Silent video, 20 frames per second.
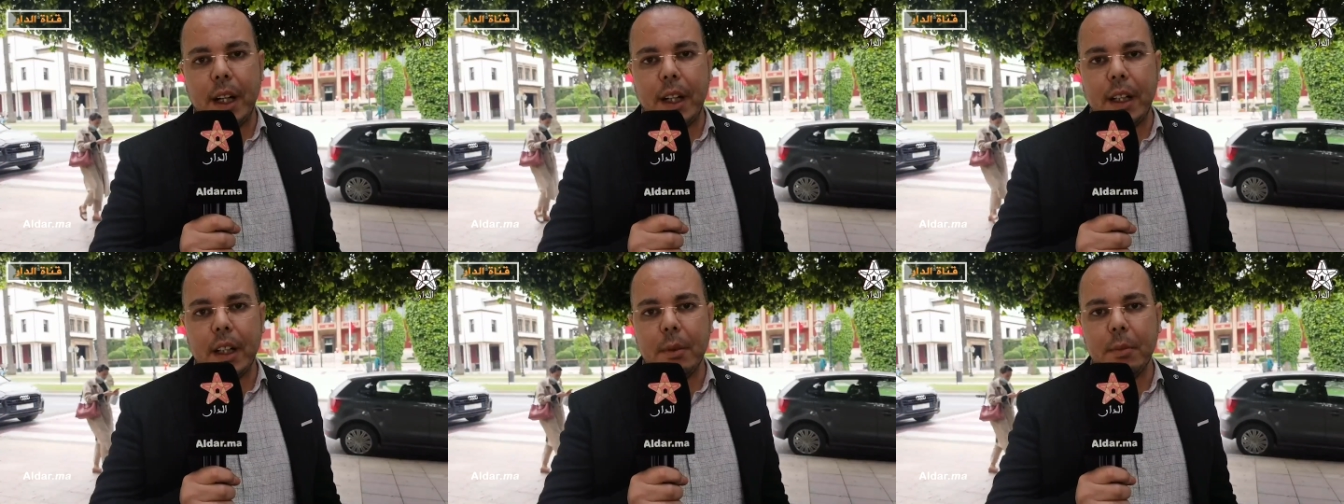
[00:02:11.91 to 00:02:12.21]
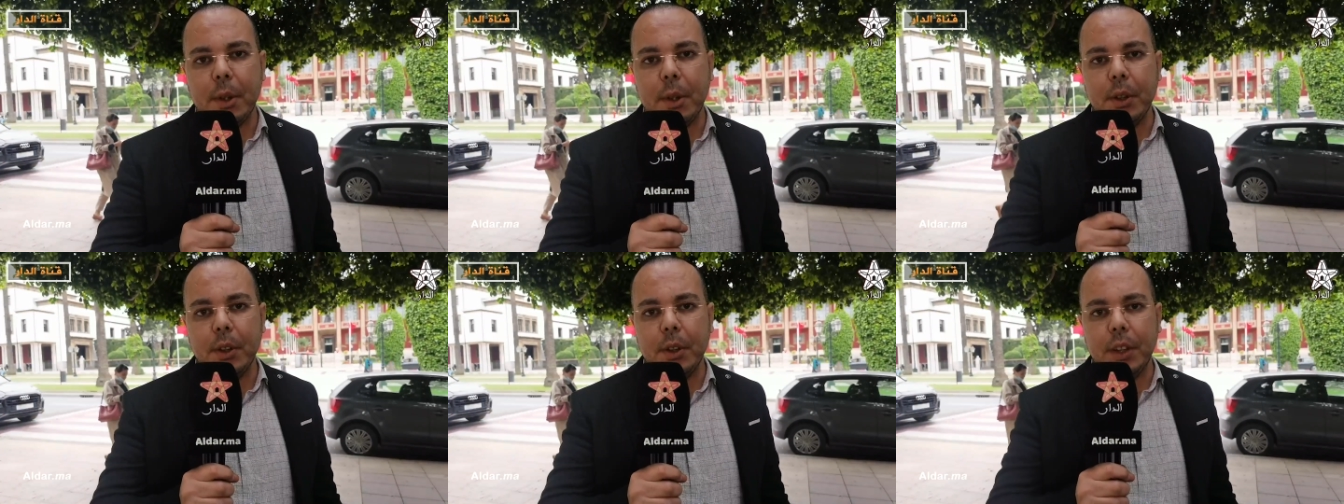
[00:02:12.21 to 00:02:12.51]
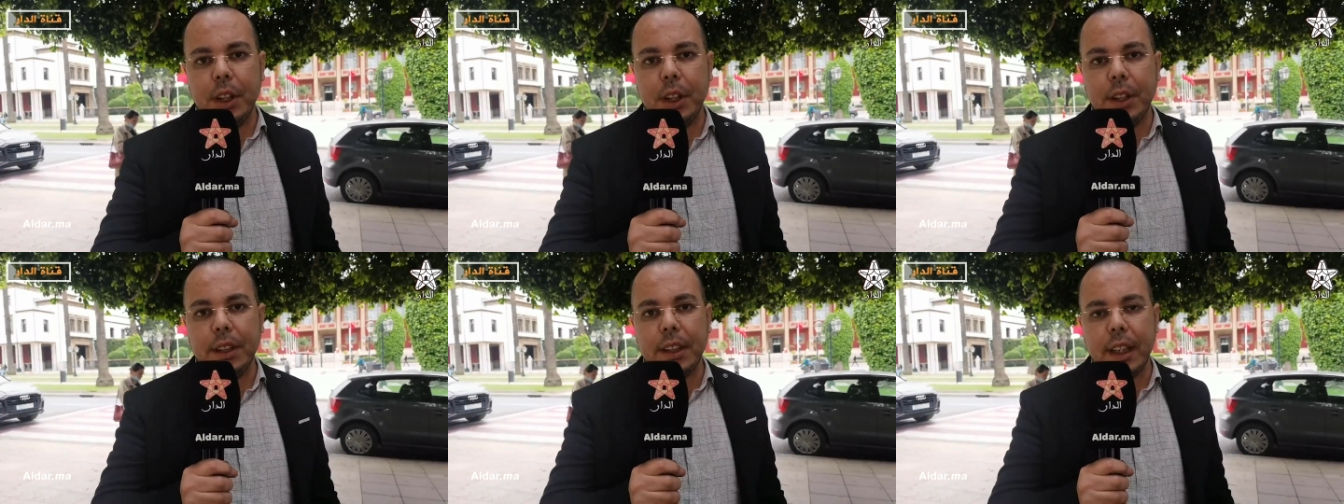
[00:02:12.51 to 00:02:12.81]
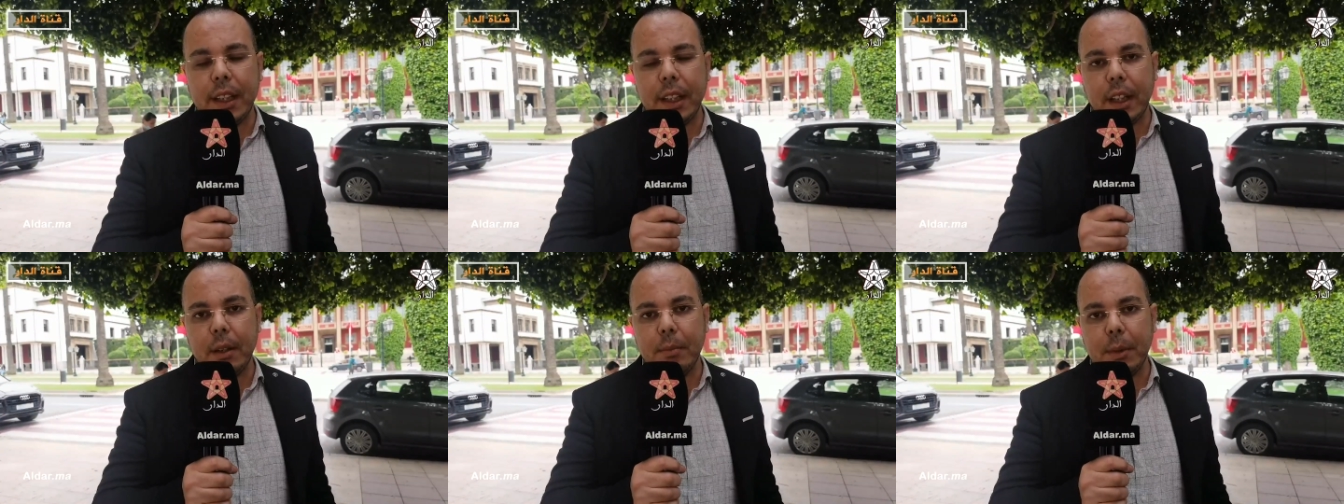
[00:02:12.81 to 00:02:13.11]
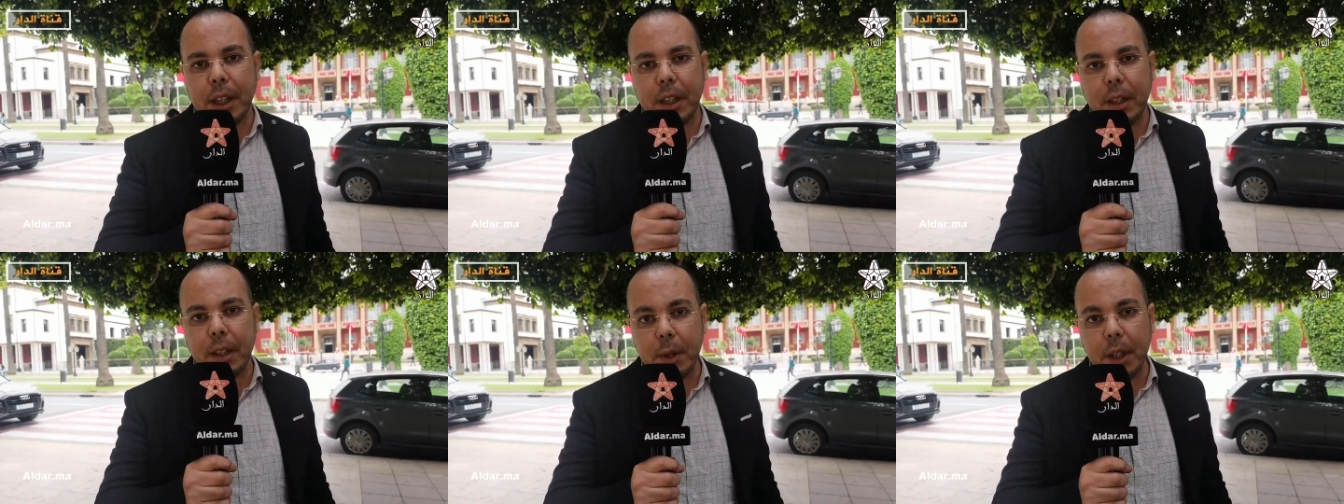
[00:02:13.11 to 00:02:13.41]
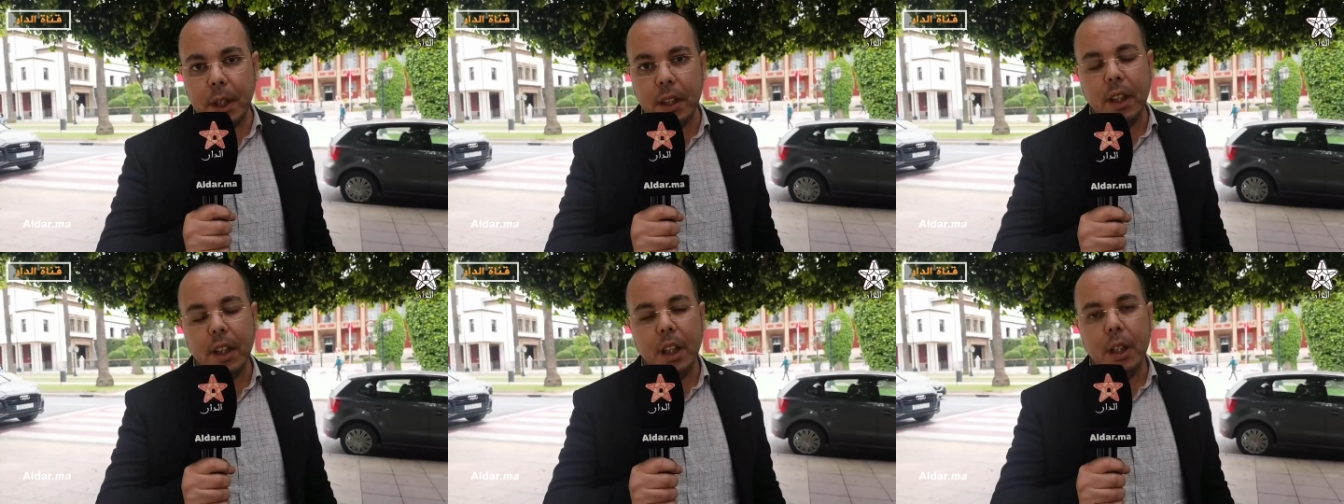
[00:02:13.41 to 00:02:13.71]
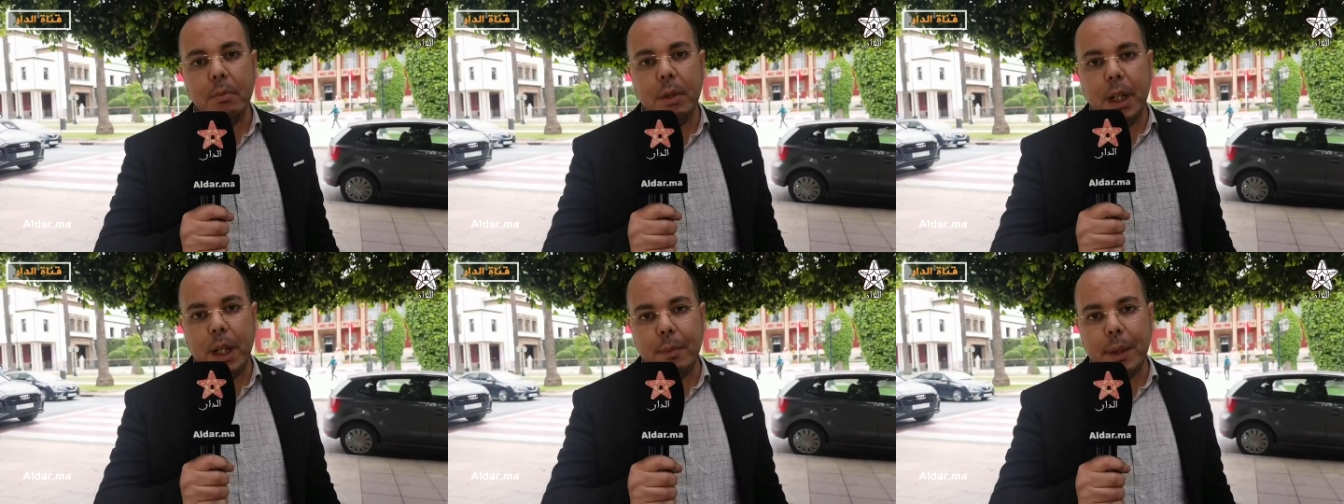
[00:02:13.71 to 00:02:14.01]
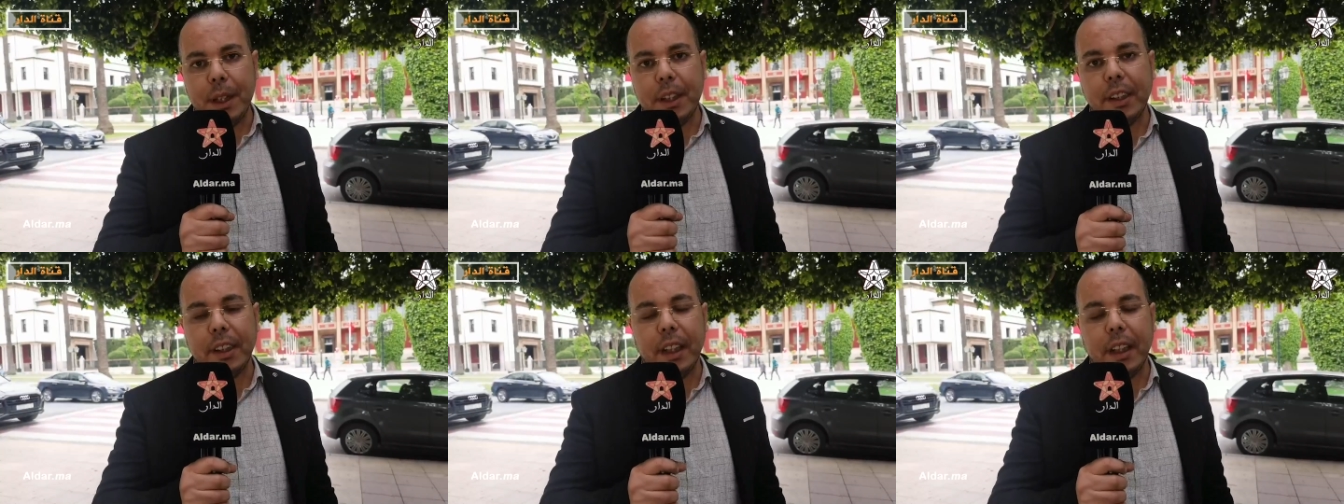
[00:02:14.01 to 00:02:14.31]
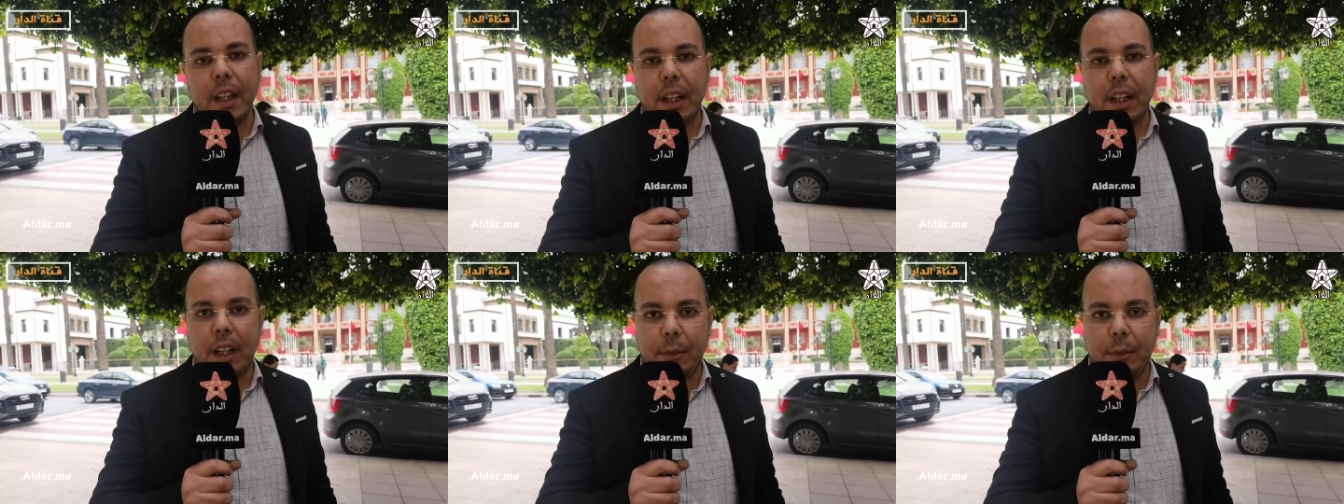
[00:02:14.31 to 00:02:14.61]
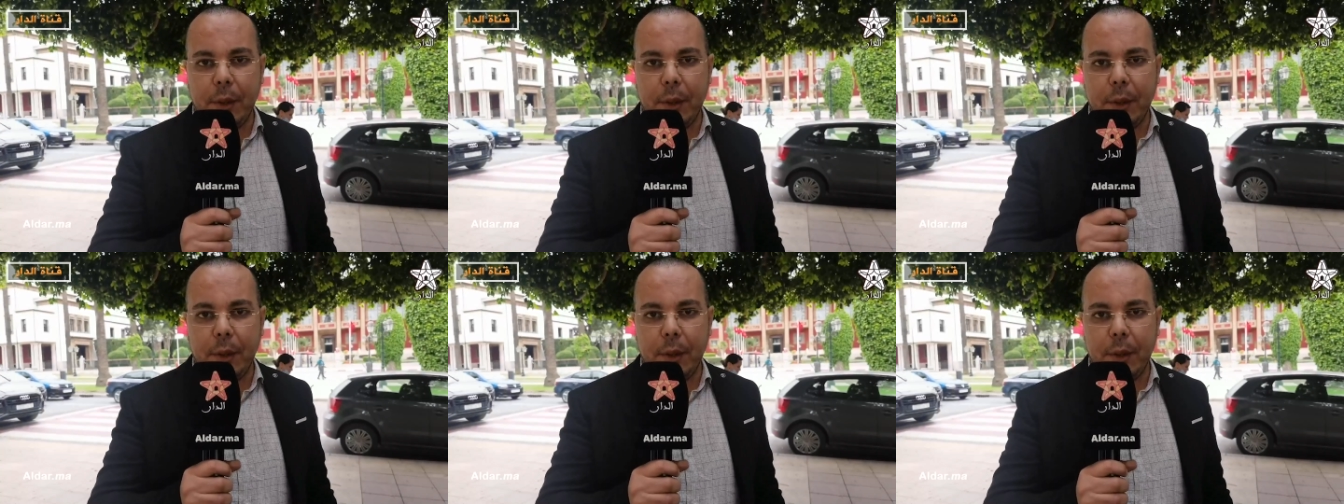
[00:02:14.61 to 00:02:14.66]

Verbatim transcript: المغاربه ويهين التاريخ المغربي بالبث